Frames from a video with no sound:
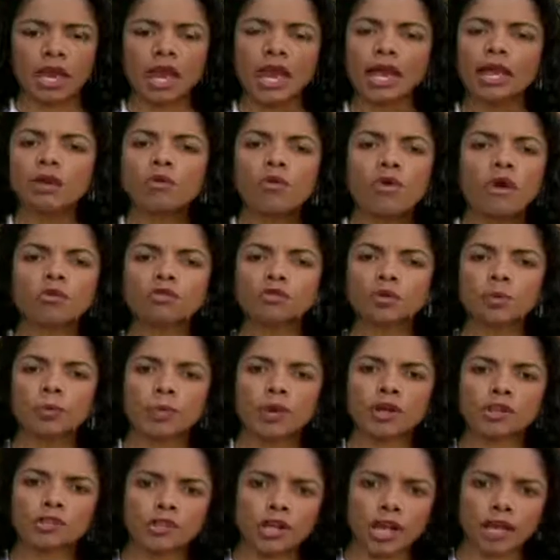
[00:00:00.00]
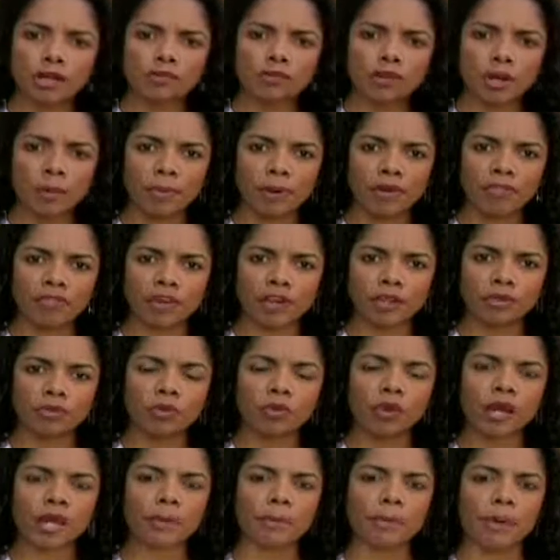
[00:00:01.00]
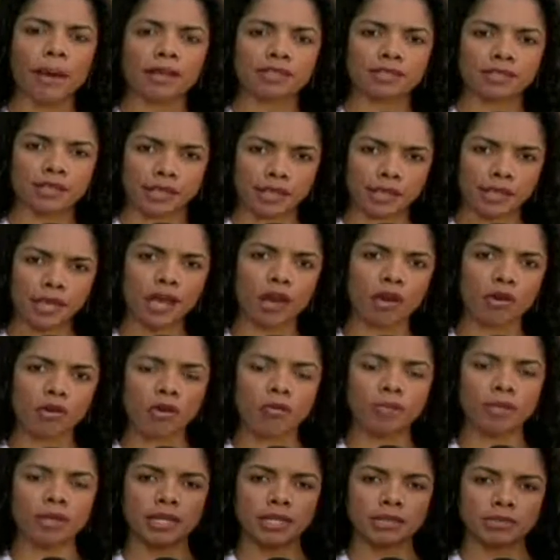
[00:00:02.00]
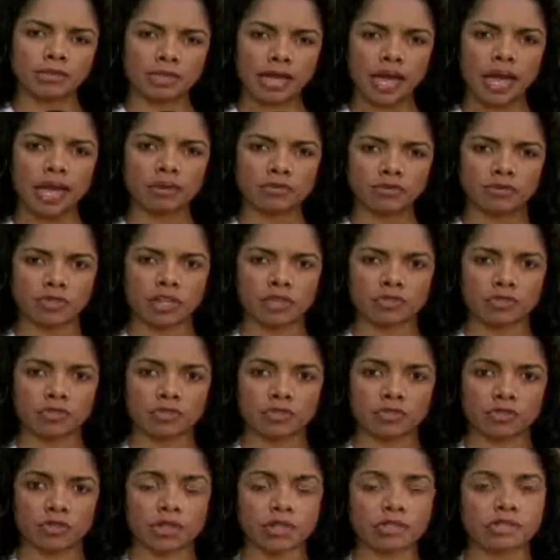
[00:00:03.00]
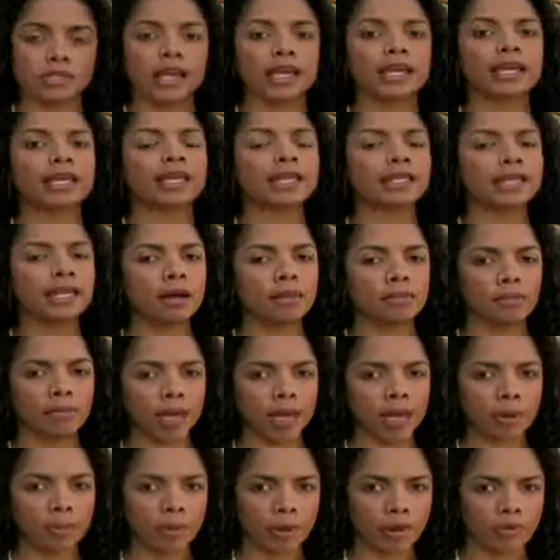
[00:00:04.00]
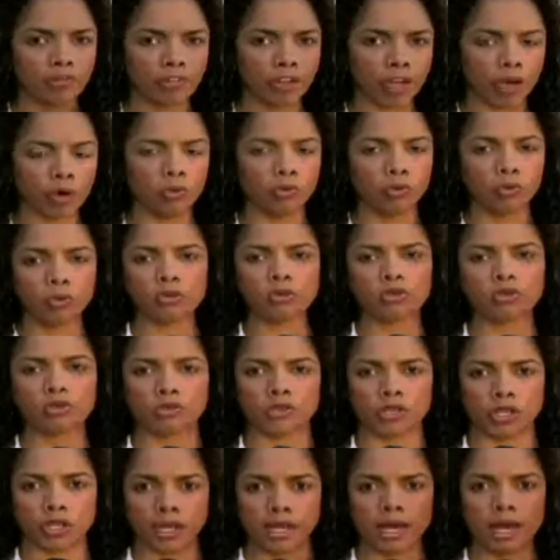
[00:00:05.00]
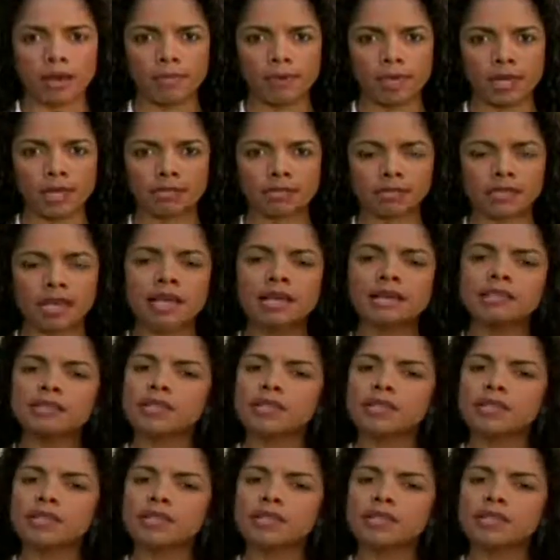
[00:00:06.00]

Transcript: Em um outro projeto da Prefeitura, em parceria com o Ministério da Justiça e que também prevê o uso de câmeras,